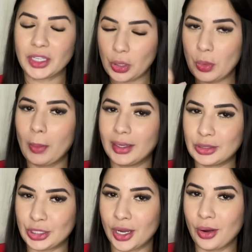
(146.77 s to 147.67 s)
E o momento
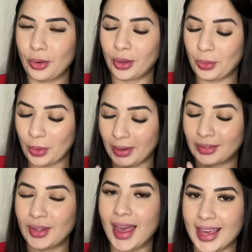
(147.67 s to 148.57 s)
chegou, que o
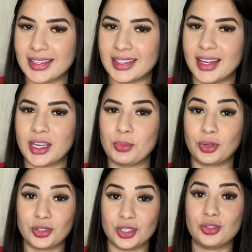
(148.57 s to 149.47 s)
momento é esse daqui,
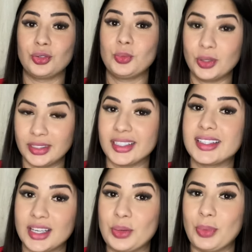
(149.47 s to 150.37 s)
porque eu já estou no meu
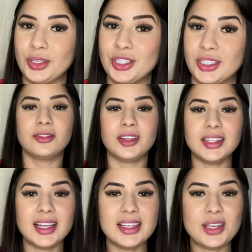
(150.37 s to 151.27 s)
terceiro potinho.
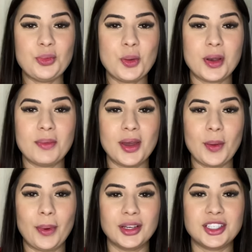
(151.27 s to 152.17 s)
Finalizei o meu
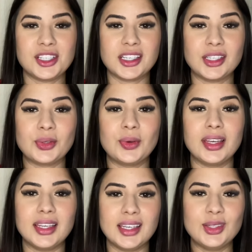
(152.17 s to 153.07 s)
primeiro potinho
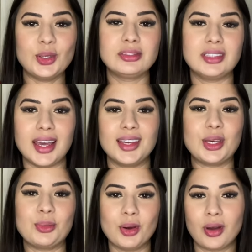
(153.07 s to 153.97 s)
e notei
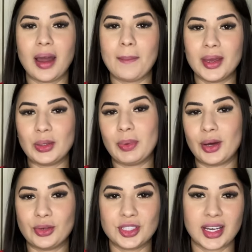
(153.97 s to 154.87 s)
que meu cabelo
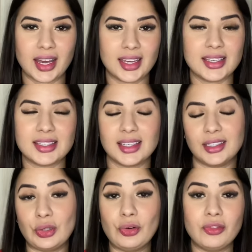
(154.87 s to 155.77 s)
parou de cair
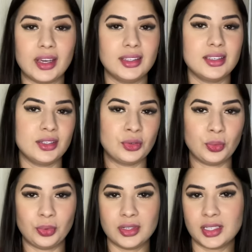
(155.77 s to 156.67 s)
assim,
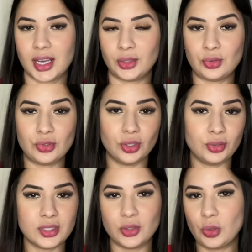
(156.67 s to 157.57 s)
95%. Os
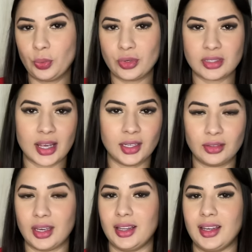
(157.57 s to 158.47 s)
outros 5%
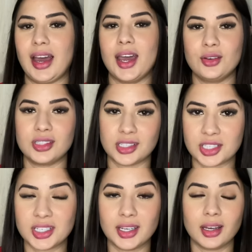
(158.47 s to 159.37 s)
que ele cai hoje em
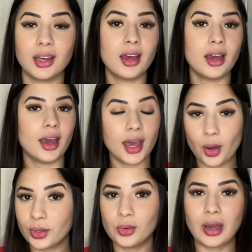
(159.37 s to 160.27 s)
dia
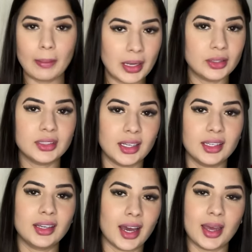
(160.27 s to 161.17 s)
é o que o cabelo tem
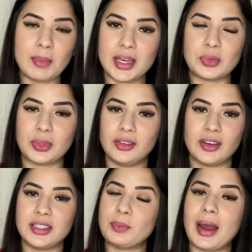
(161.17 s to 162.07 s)
que cair mesmo, que
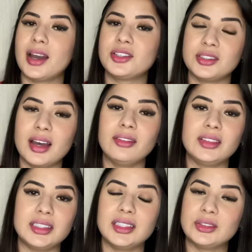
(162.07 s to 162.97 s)
faz parte da
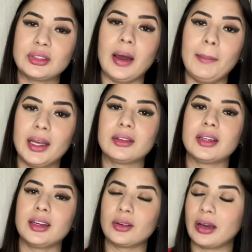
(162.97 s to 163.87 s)
vida do cabelo,
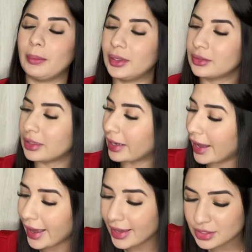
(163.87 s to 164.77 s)
né? Que o cabelo
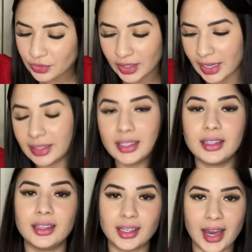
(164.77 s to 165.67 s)
cresce, fica
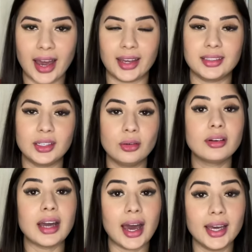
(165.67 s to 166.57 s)
ali e cai. Então
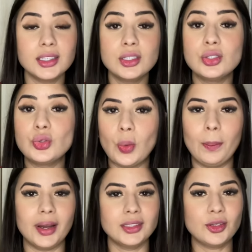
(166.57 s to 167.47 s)
cai
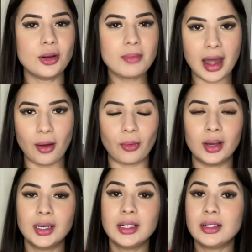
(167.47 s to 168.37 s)
super normal.
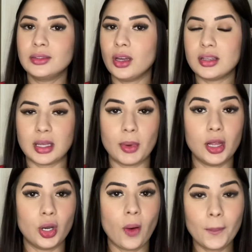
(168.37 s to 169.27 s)
Nossa,
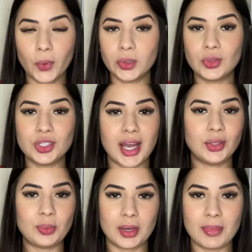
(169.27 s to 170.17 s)
melhorou muito já
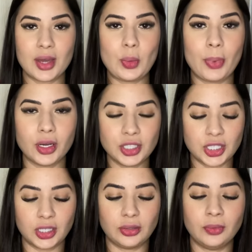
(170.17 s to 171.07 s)
no primeiro
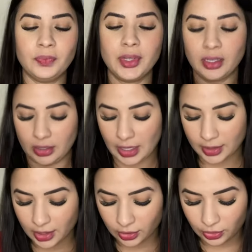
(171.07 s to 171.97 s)
potinho.
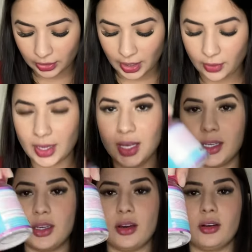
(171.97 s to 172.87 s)
Cadê? Eu tô até com ele
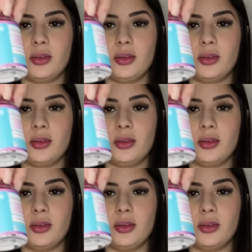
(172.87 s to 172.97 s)
aqui, ó.